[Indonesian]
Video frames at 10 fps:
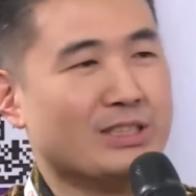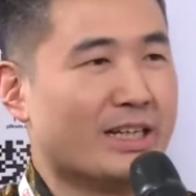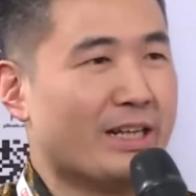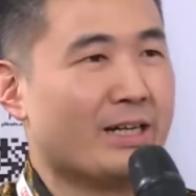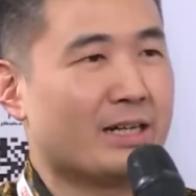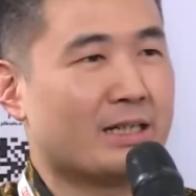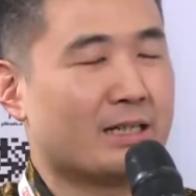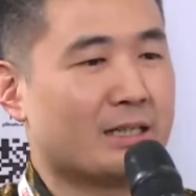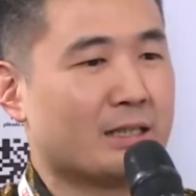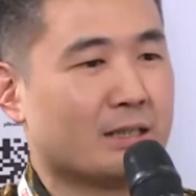Jadi uh,
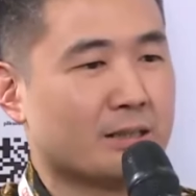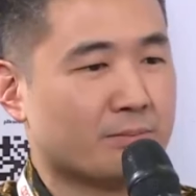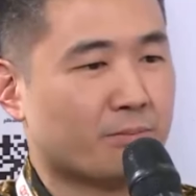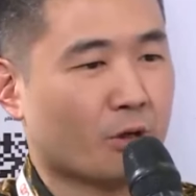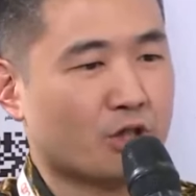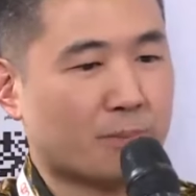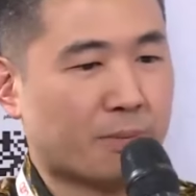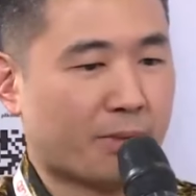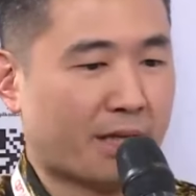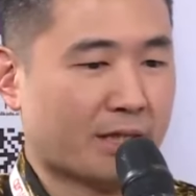eh,
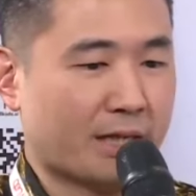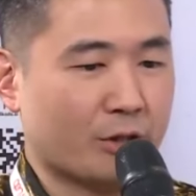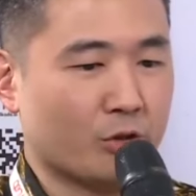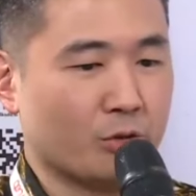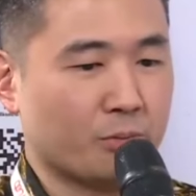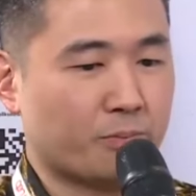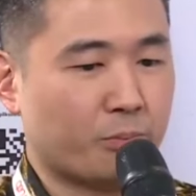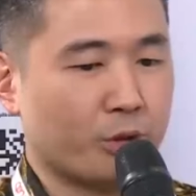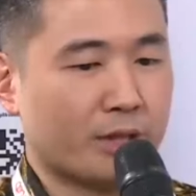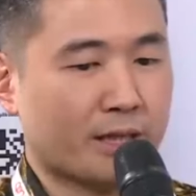proyek pemerintah itu
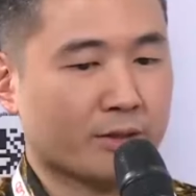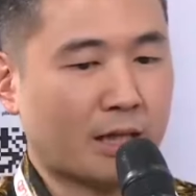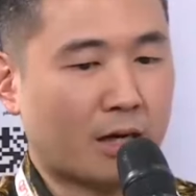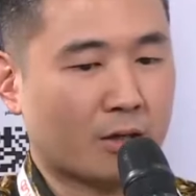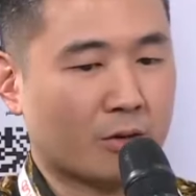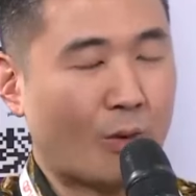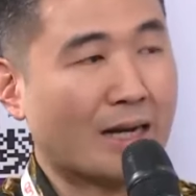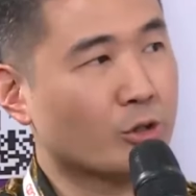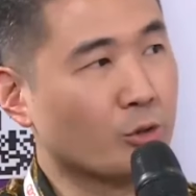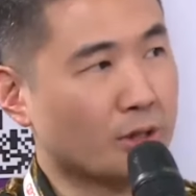punya rentang
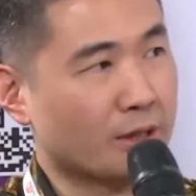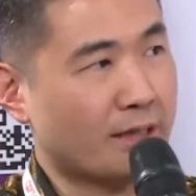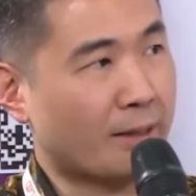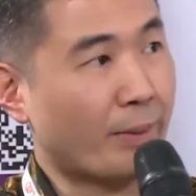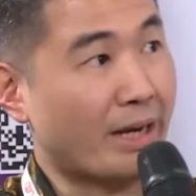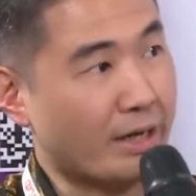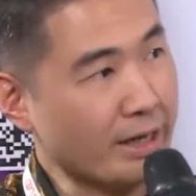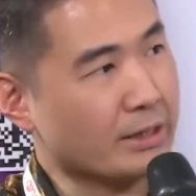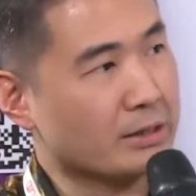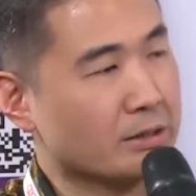waktu yang pendek,